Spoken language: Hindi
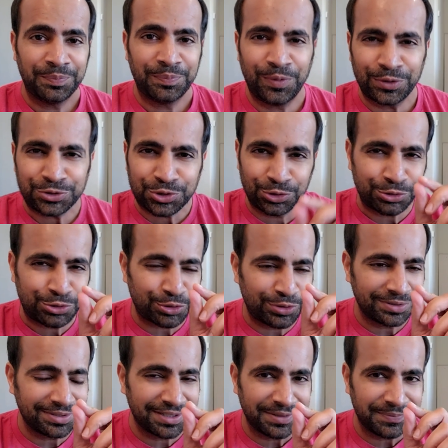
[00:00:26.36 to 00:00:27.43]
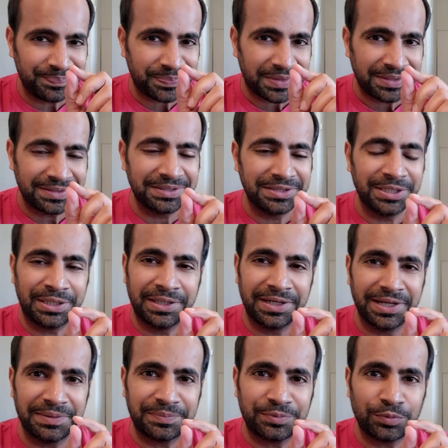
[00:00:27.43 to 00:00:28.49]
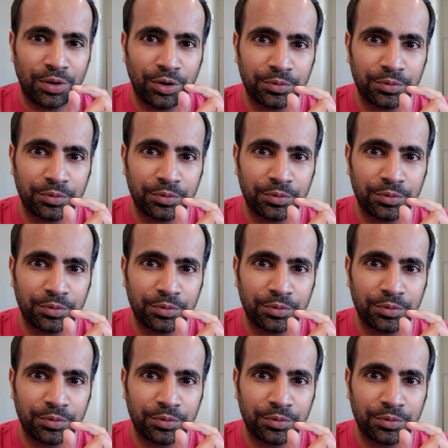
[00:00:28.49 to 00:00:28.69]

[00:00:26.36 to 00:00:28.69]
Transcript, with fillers: बहुत छोटे छोटे से ना दिख रहे हैं